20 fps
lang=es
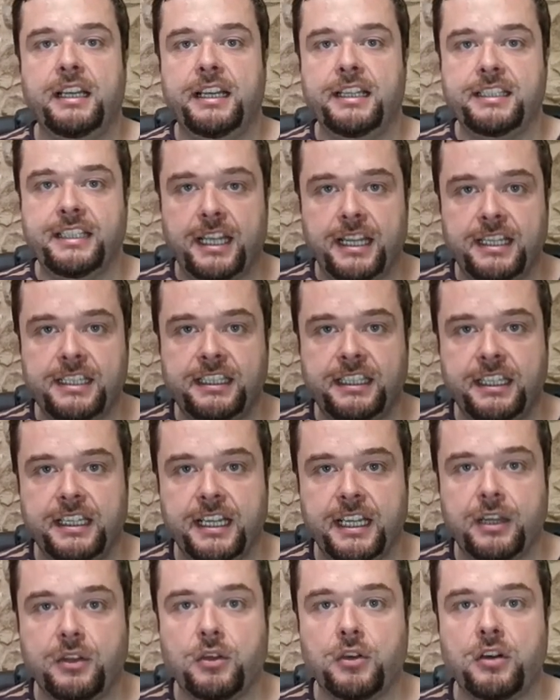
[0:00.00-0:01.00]
está
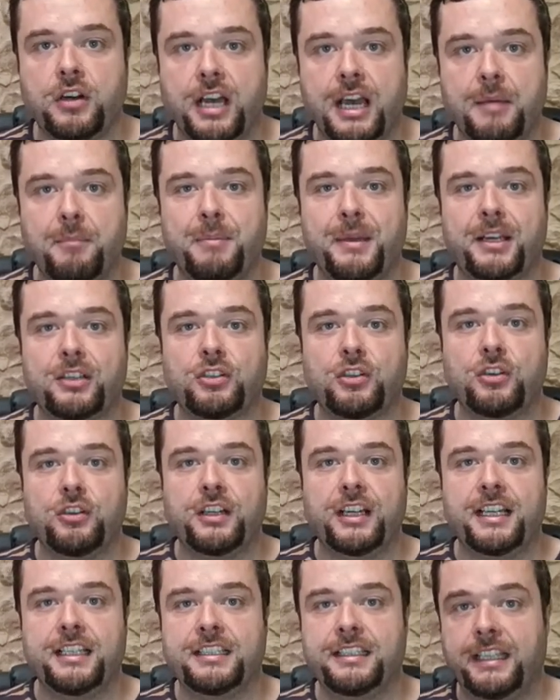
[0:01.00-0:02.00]
destinado a
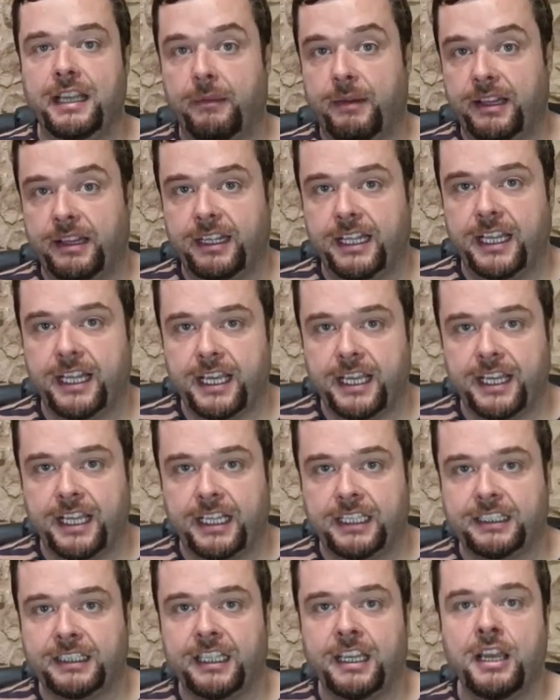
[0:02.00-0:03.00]
personas de avanzada
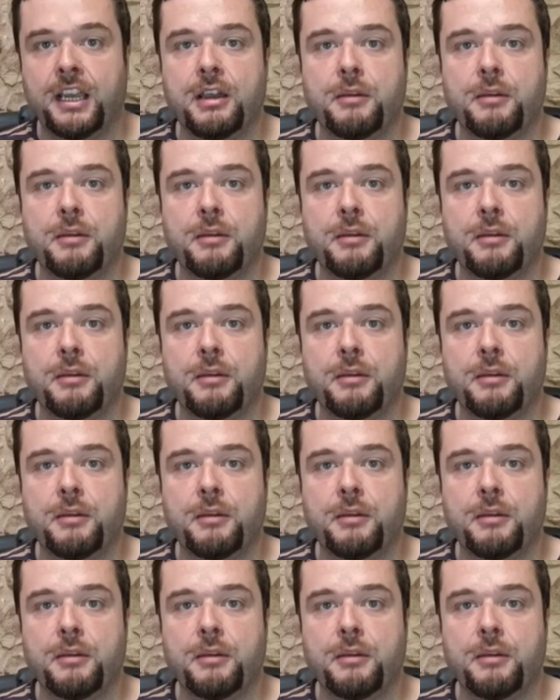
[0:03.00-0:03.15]
edad.